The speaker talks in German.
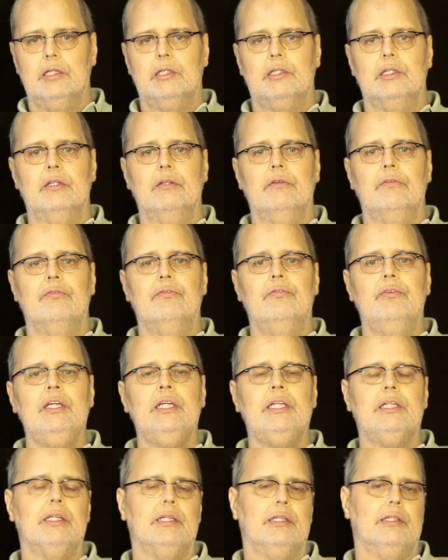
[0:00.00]
Die
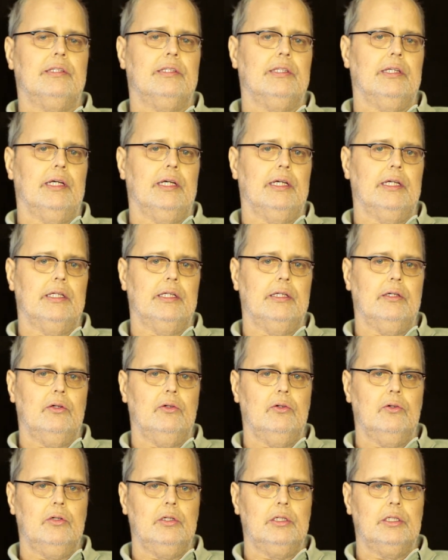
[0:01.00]
wichtigste
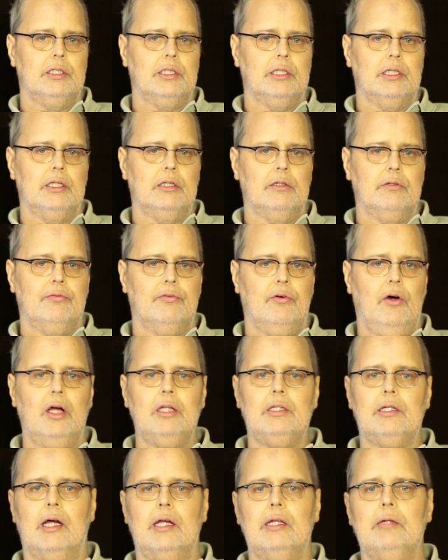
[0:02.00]
Erinnerung, die ihn
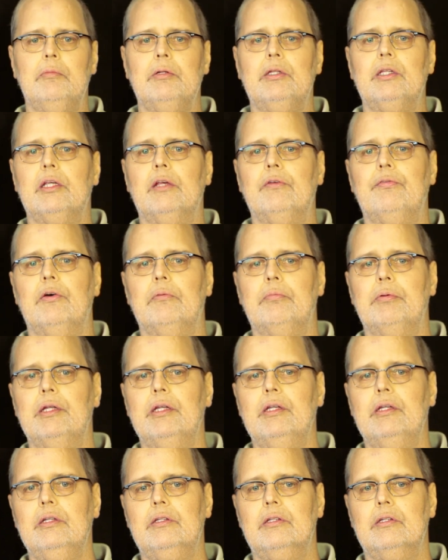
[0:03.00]
fortan mit ihr
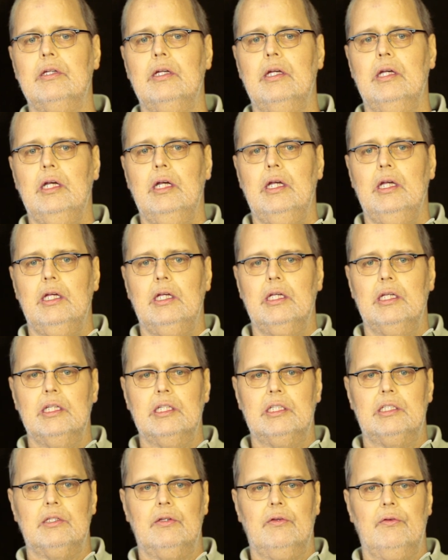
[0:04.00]
verbindet,
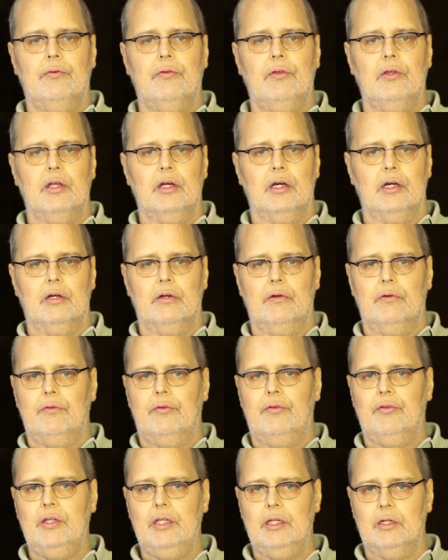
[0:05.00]
ist für
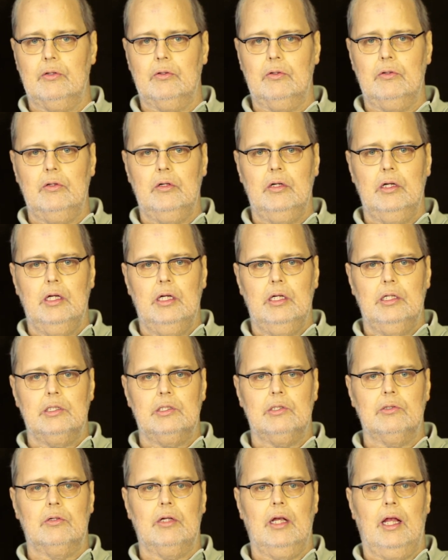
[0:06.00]
Theo
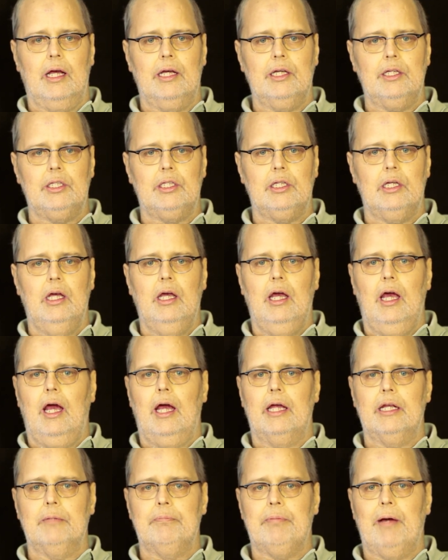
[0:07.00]
zugleich
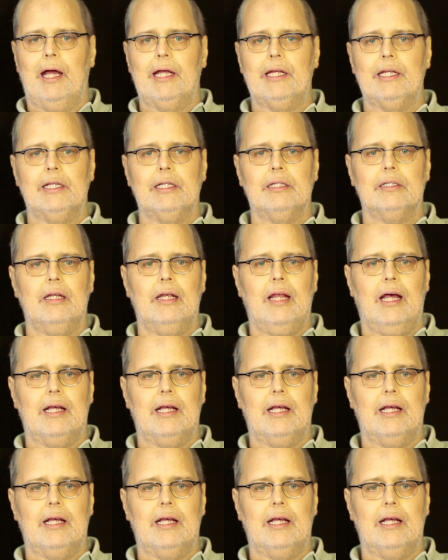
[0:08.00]
eine peinigende